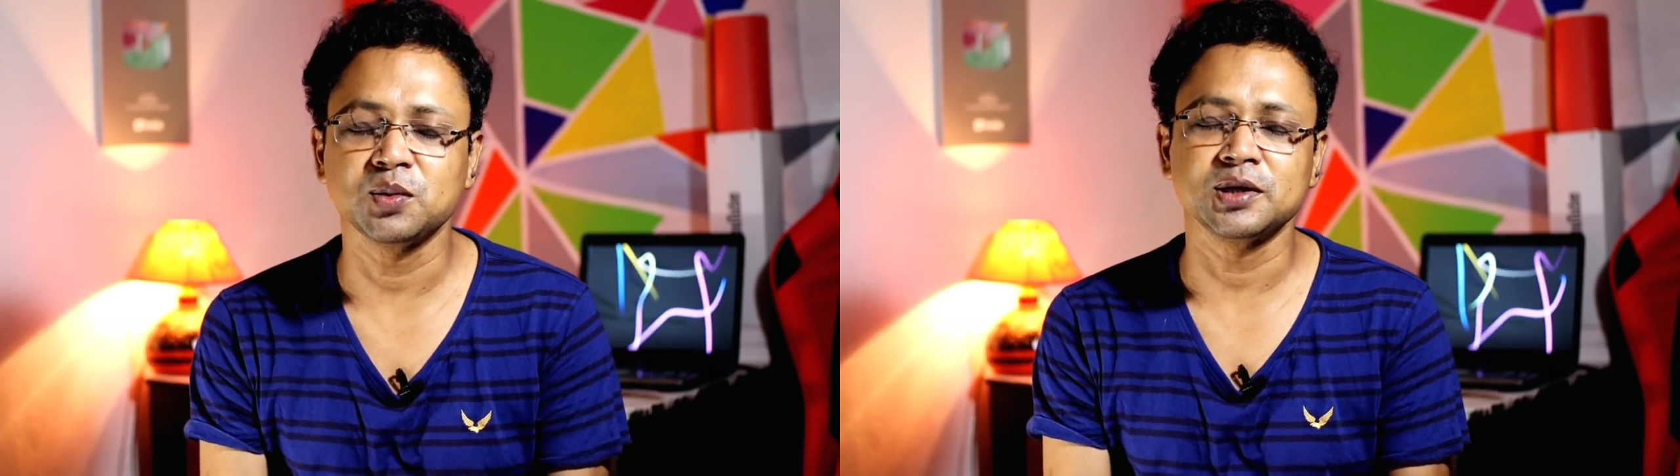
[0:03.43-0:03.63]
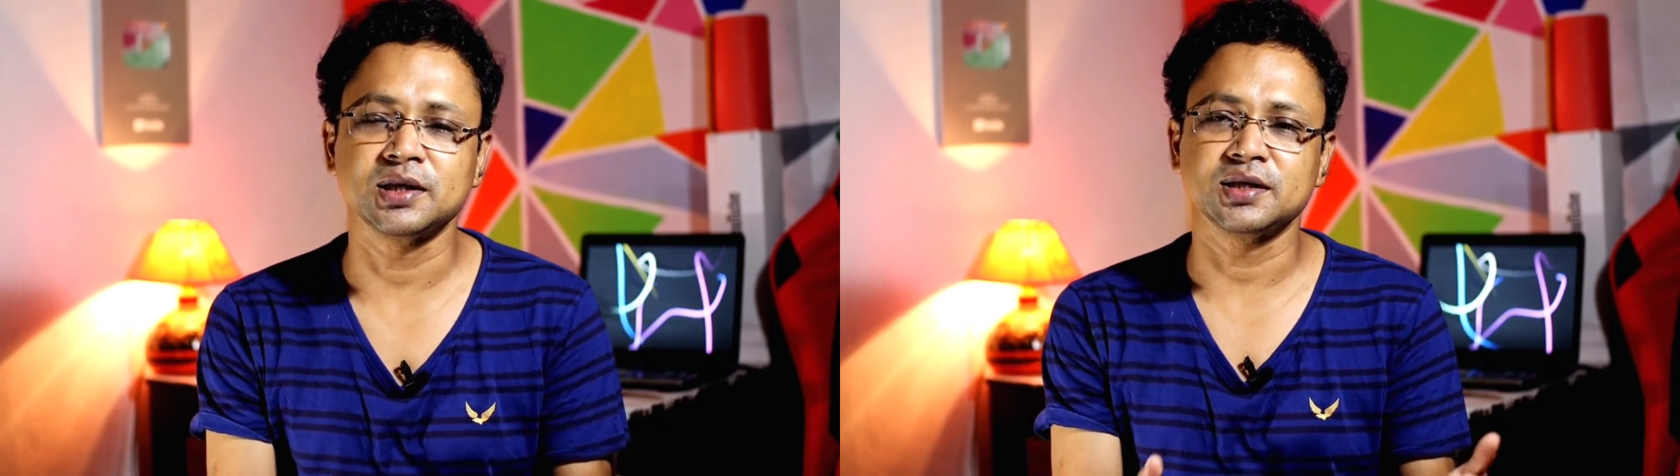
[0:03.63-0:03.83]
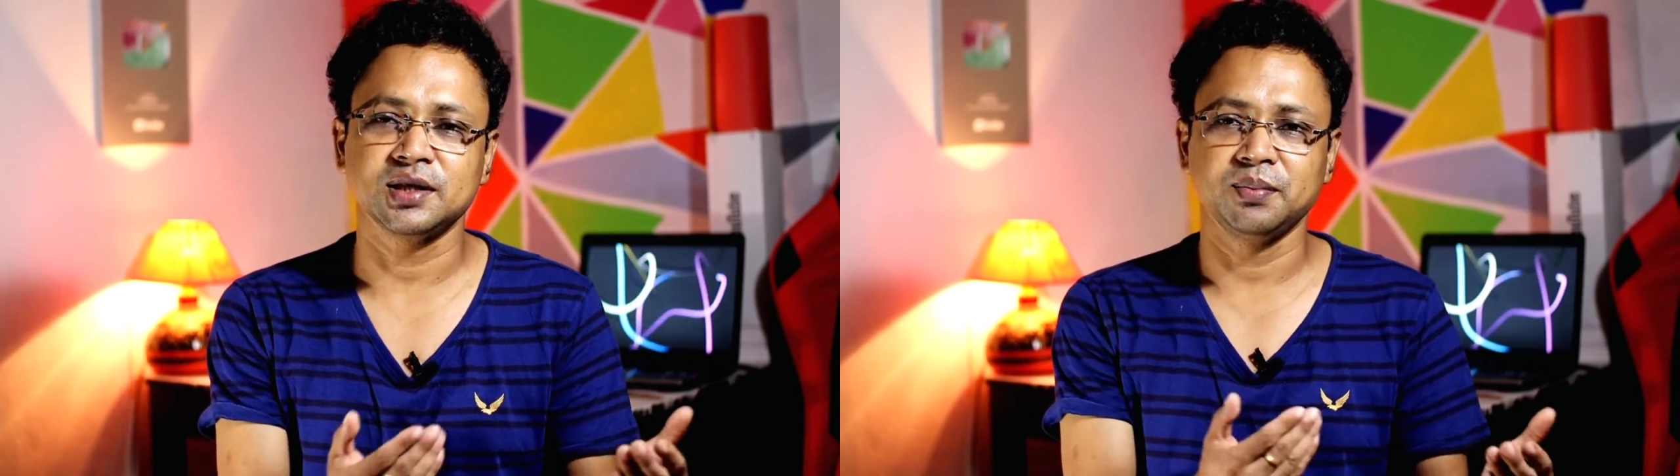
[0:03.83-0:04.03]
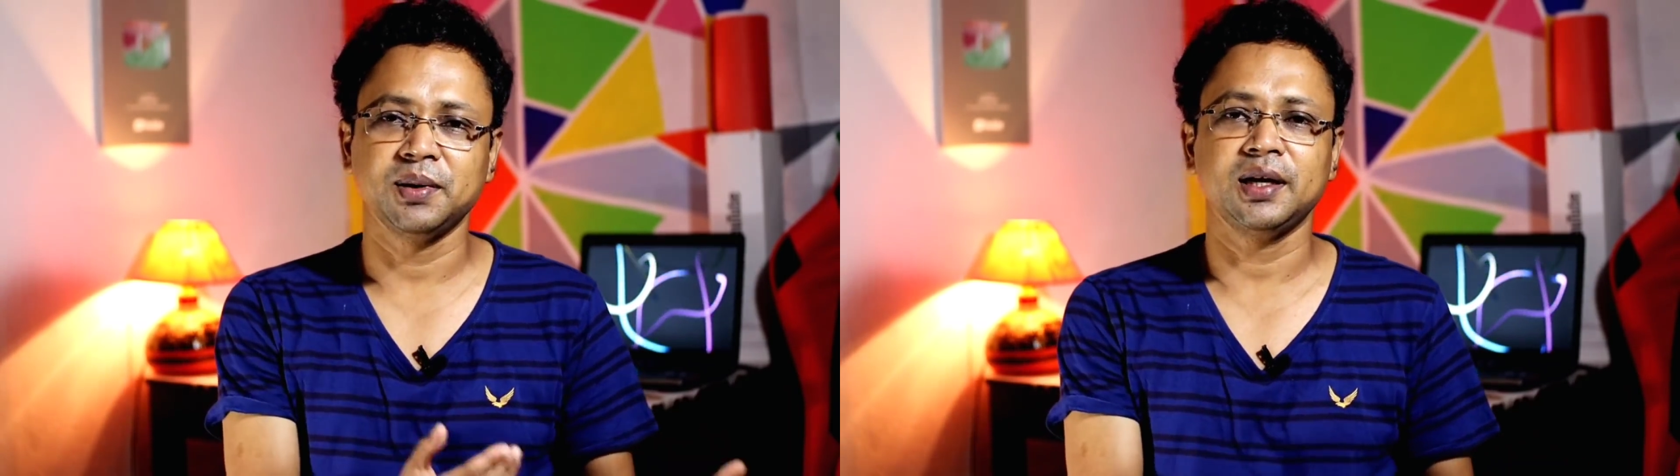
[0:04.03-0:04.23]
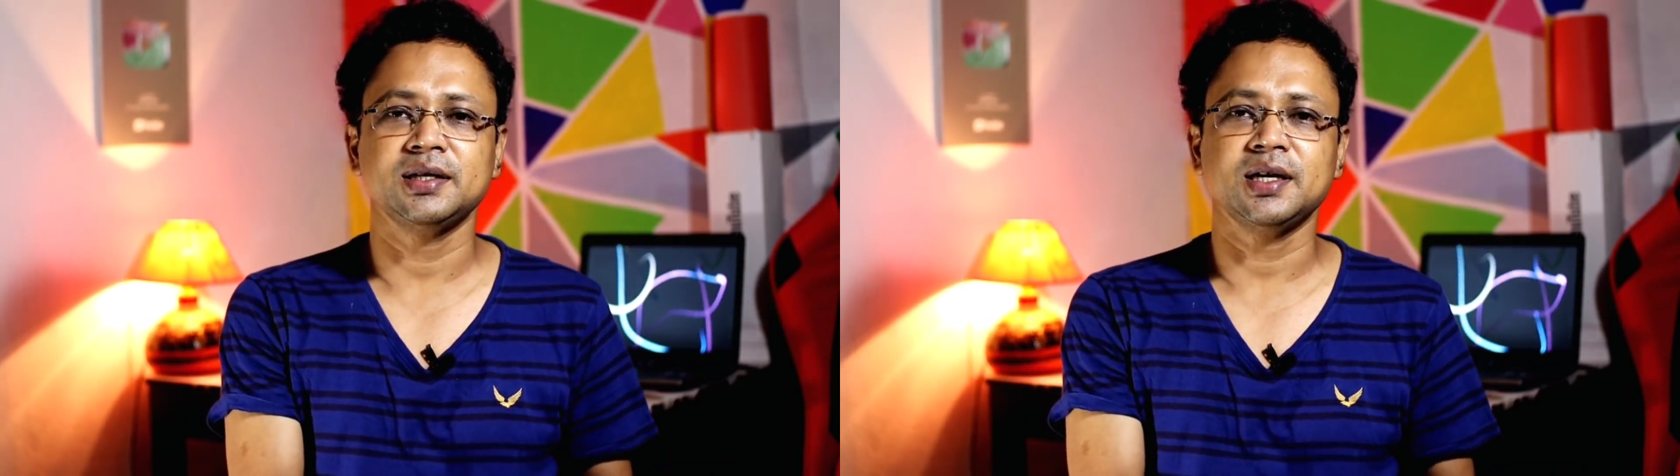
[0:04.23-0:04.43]
সময়ের সাথে সাথে
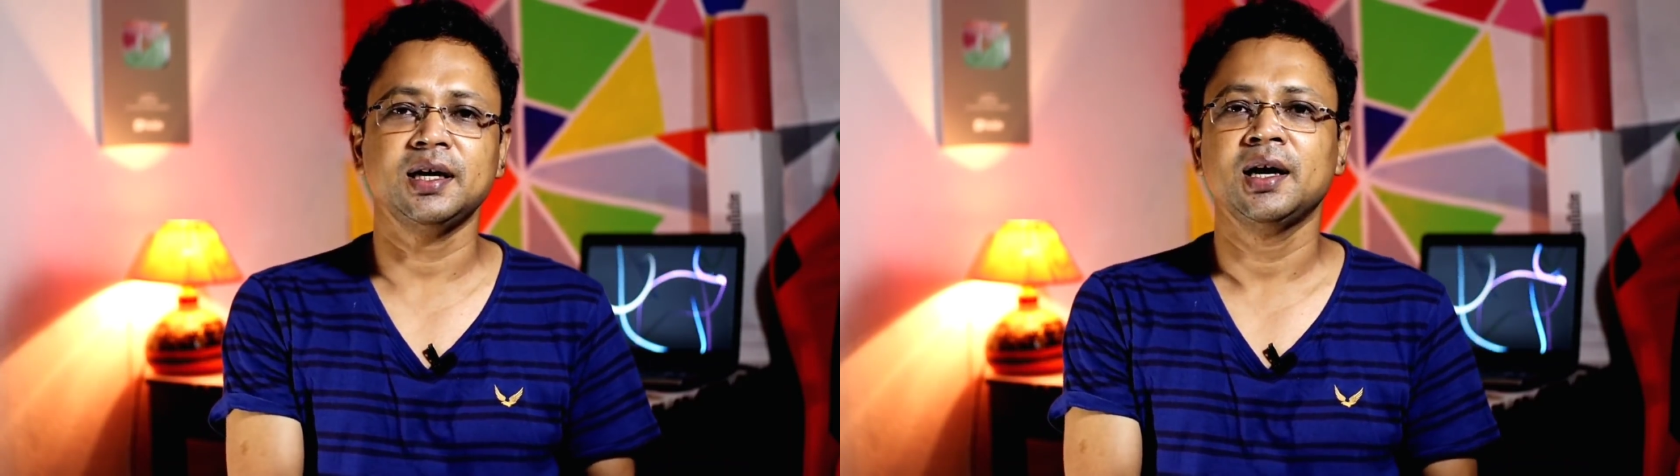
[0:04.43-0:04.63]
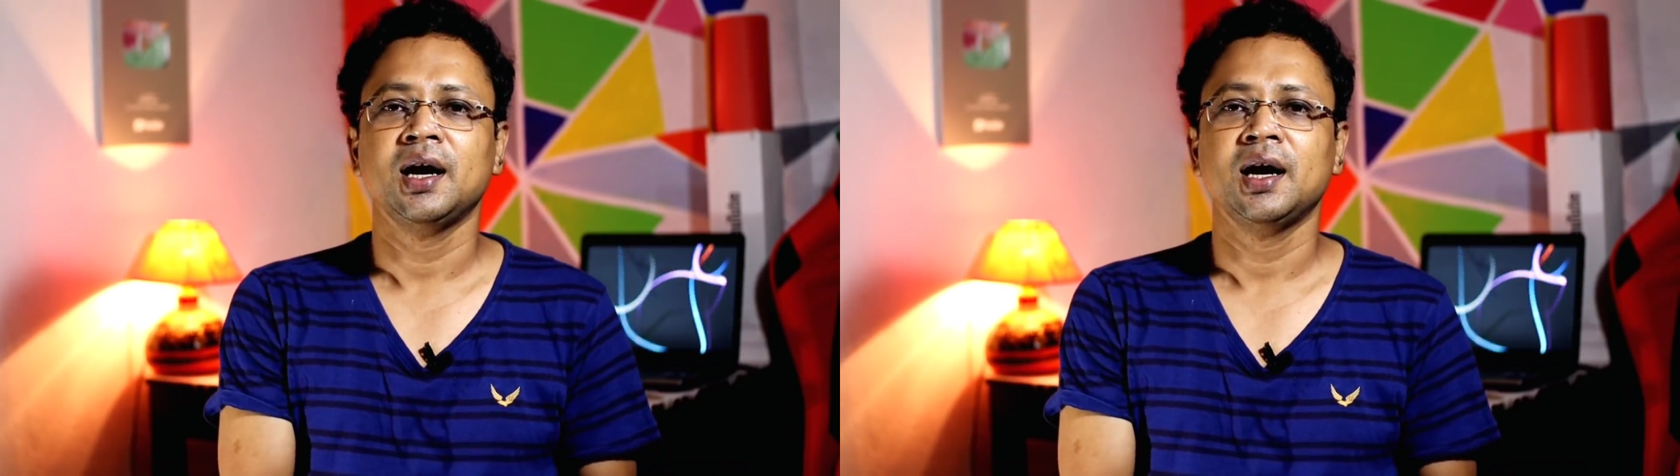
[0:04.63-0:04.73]
বেড়ে যায়